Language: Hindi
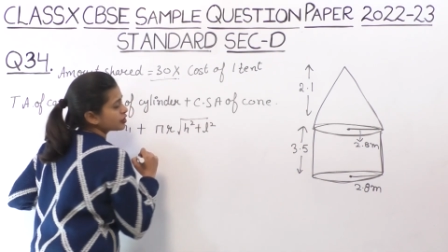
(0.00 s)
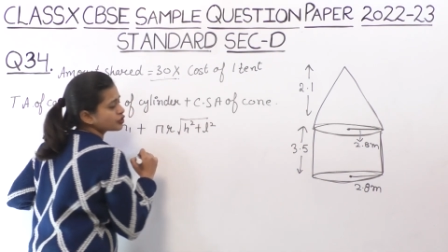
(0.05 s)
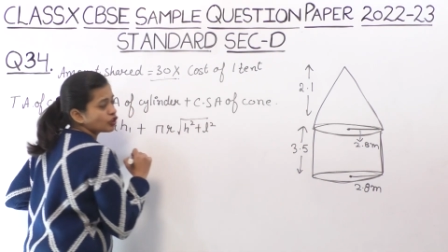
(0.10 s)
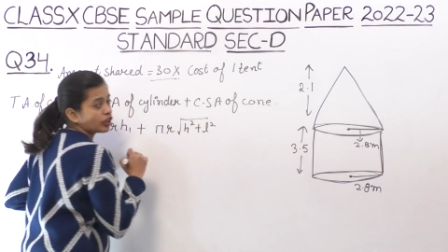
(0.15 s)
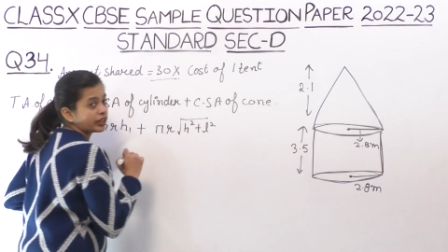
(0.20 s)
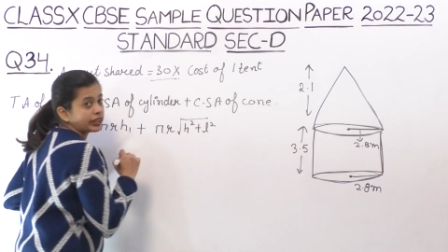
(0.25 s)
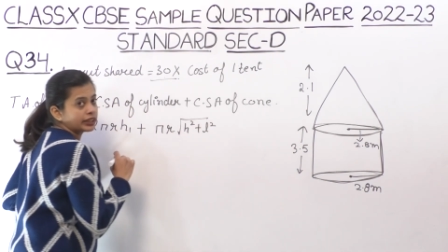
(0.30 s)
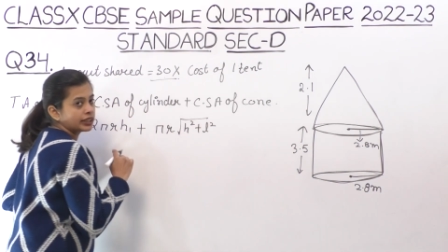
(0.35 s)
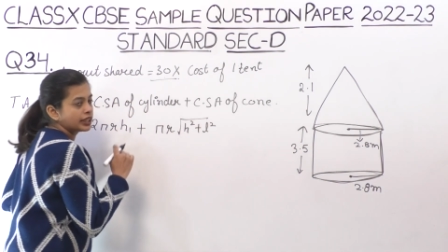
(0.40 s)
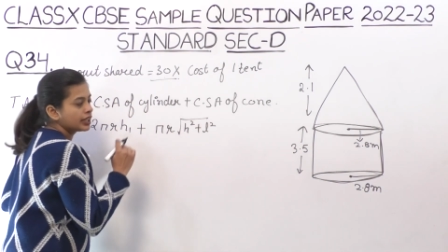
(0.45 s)

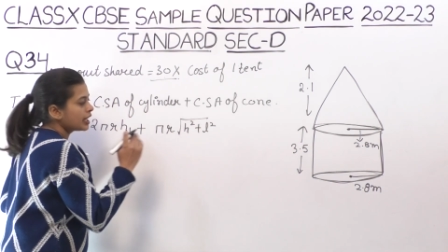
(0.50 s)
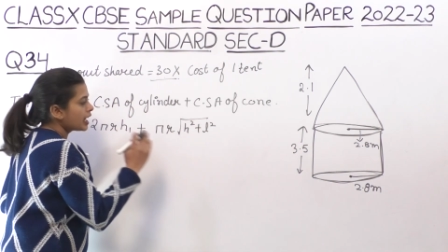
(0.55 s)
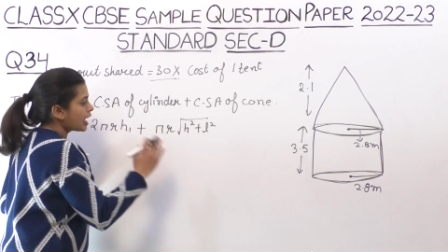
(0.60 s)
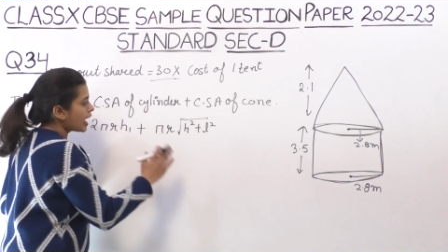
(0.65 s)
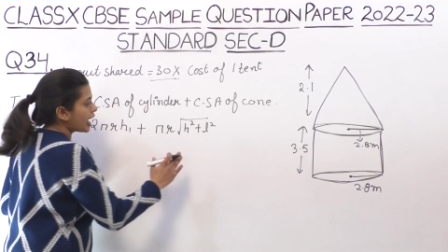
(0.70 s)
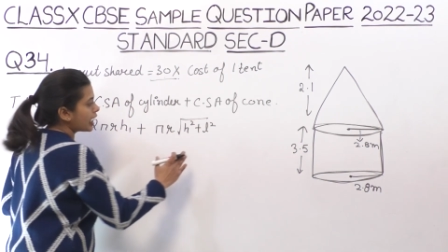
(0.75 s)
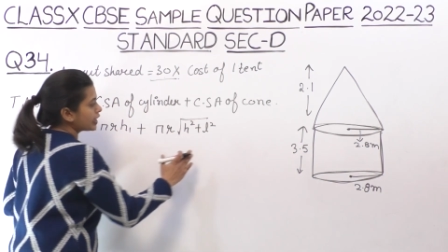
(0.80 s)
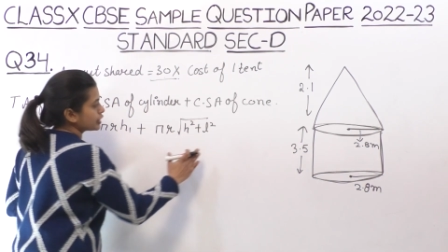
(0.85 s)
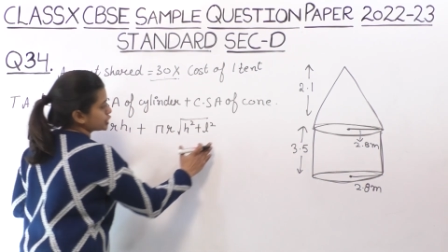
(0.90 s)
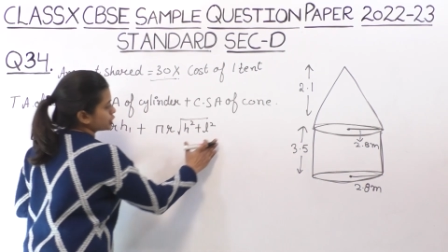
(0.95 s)
सॉरी
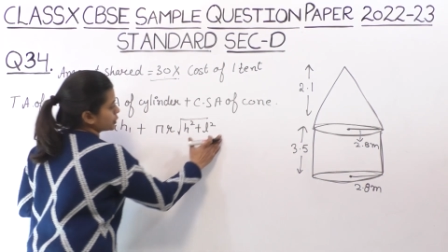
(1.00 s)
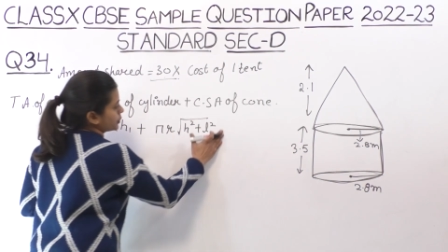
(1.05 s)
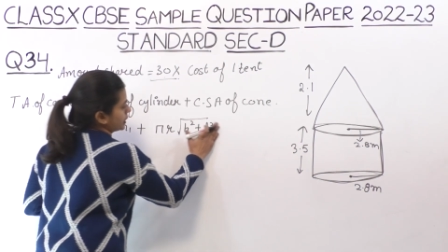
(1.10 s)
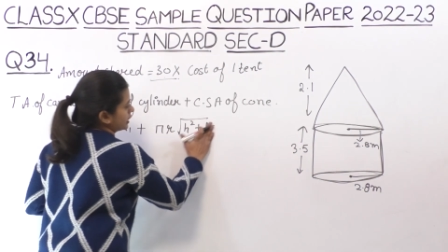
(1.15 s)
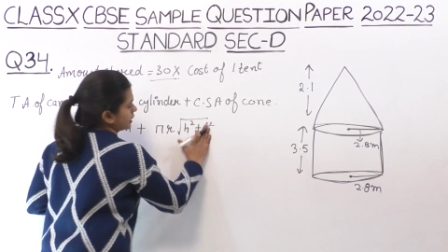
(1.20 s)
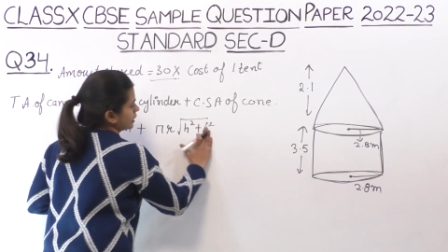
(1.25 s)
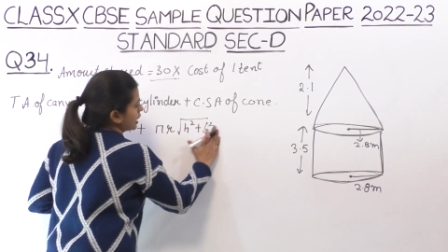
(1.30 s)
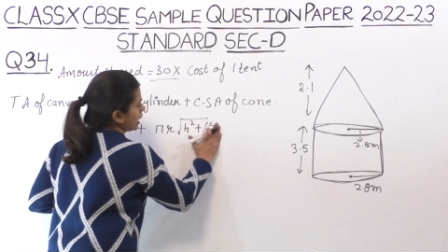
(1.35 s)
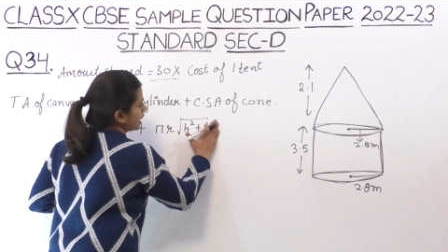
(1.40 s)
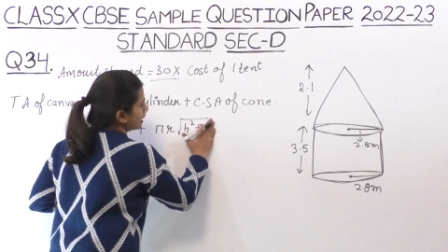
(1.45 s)
आर
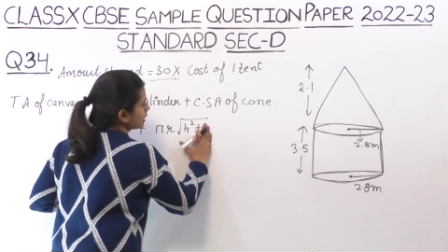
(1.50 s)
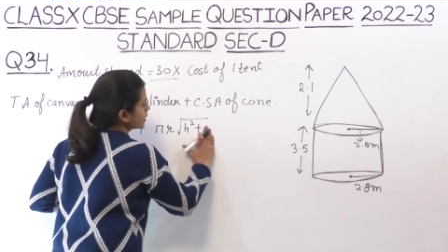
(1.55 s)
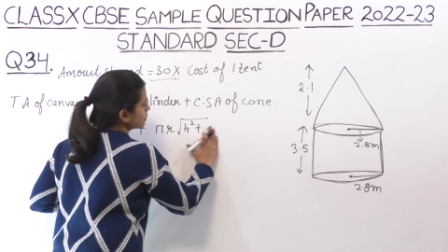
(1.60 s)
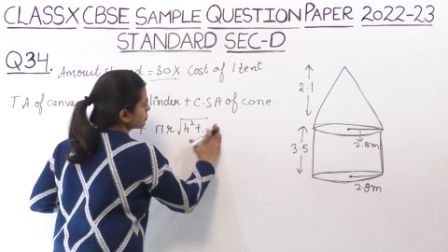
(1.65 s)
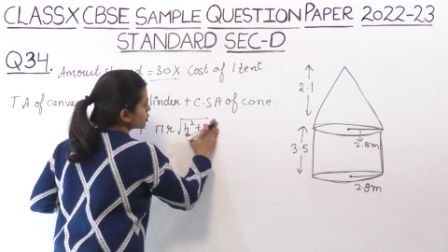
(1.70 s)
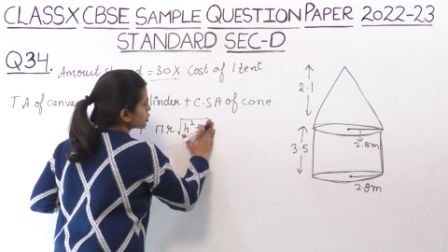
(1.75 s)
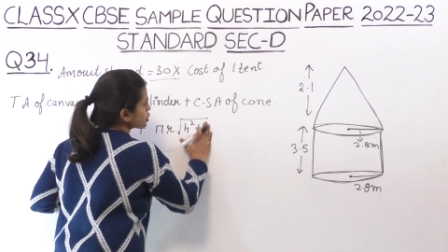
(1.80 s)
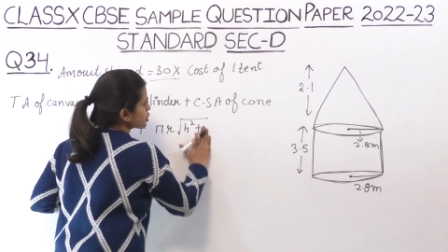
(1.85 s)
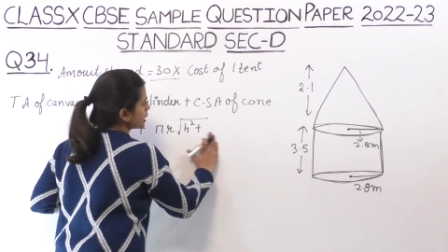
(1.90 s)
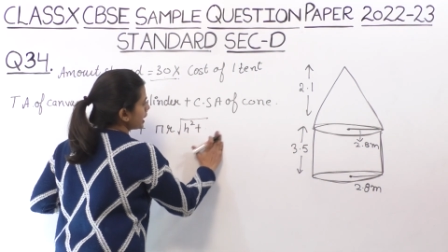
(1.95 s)
स्क्वायर अगर
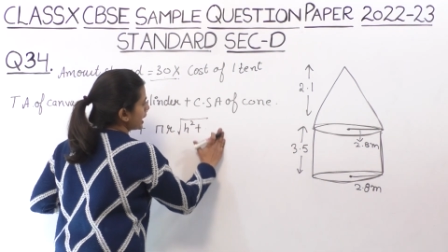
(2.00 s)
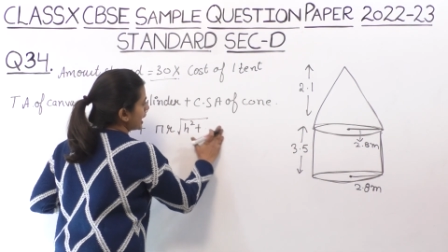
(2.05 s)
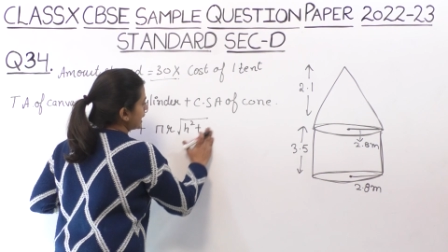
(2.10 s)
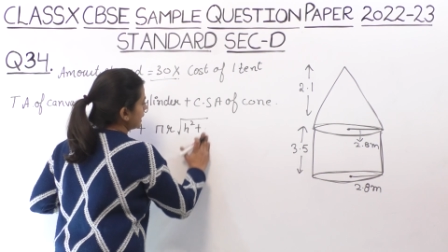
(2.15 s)
मुझे